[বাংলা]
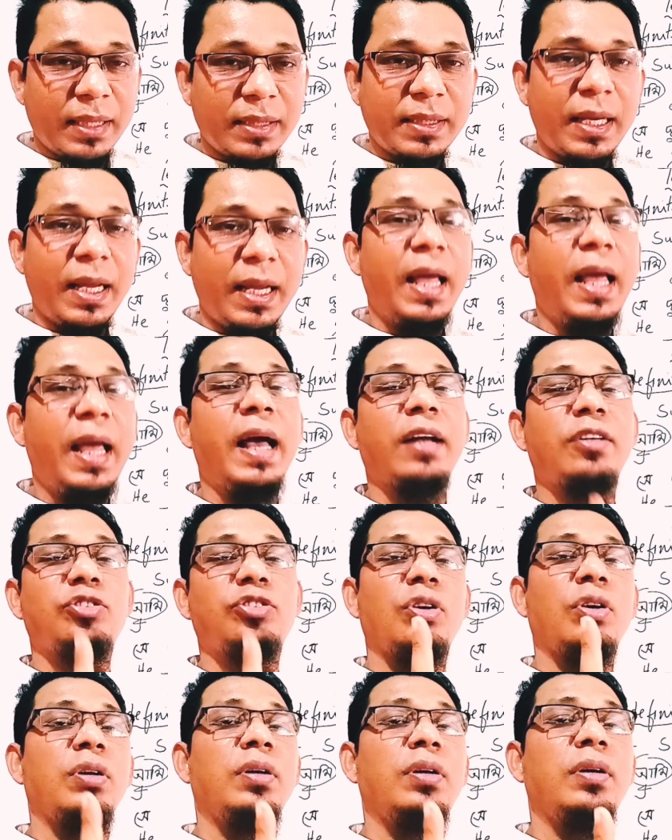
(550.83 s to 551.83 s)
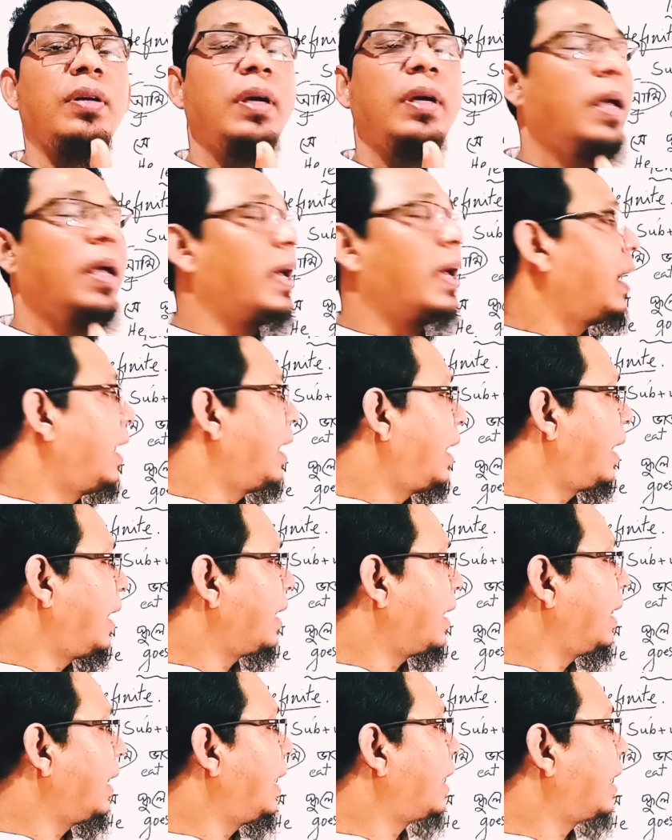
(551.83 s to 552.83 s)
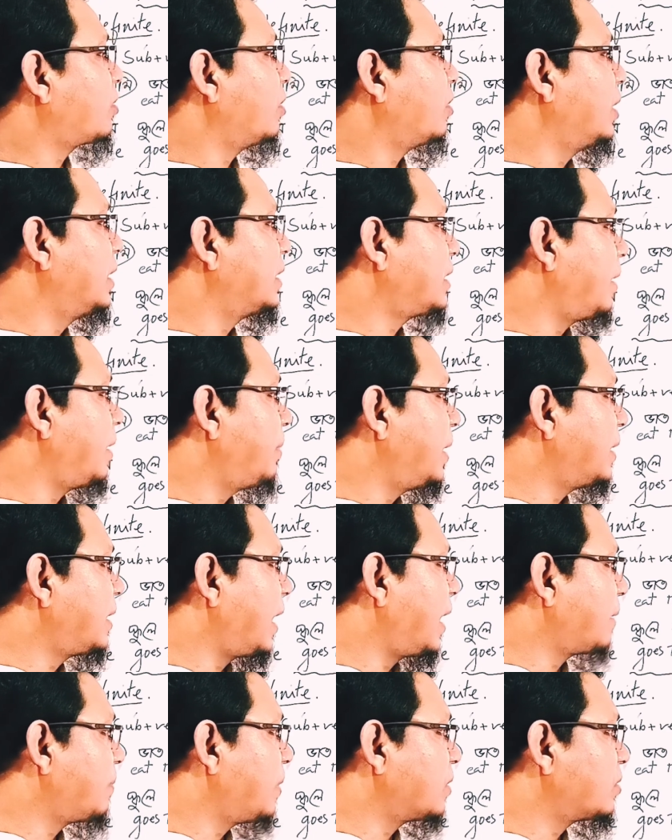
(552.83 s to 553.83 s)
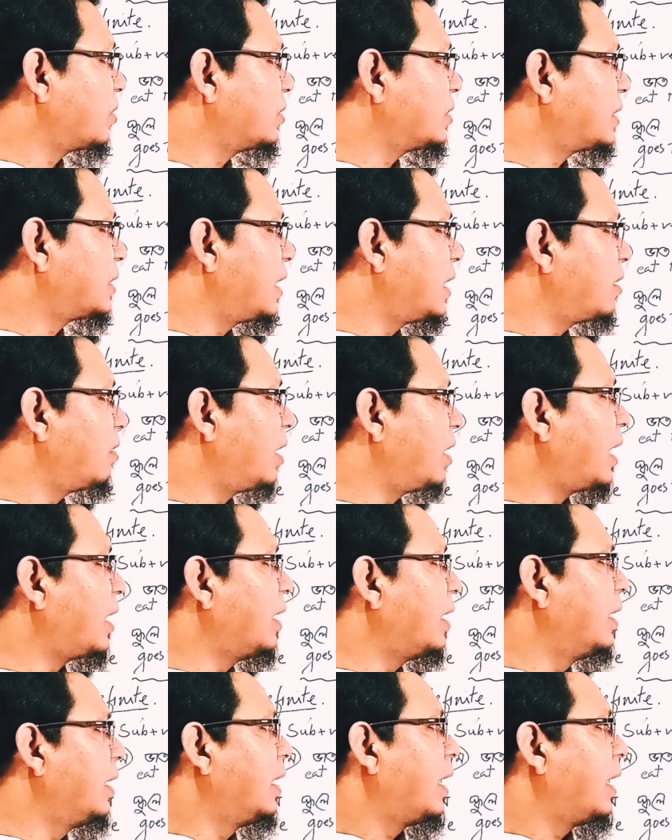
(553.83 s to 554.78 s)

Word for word: সে একজন আর একজন হিসাবেই থার্ড পারসন সিঙ্গুলার